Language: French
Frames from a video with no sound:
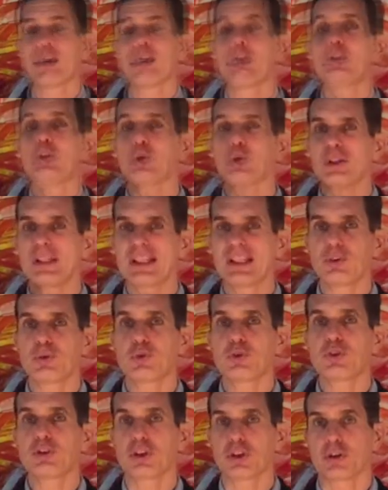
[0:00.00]
donner du
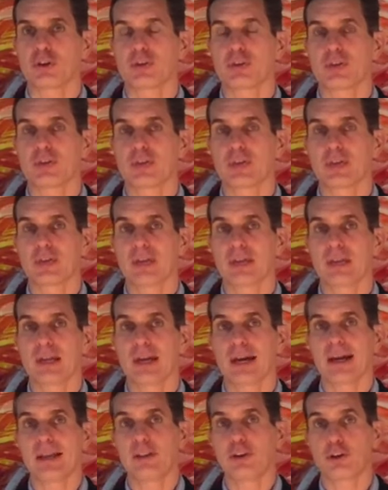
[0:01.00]
sens
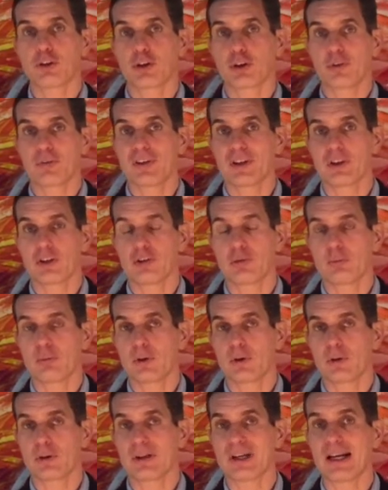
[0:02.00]
à notre environnement,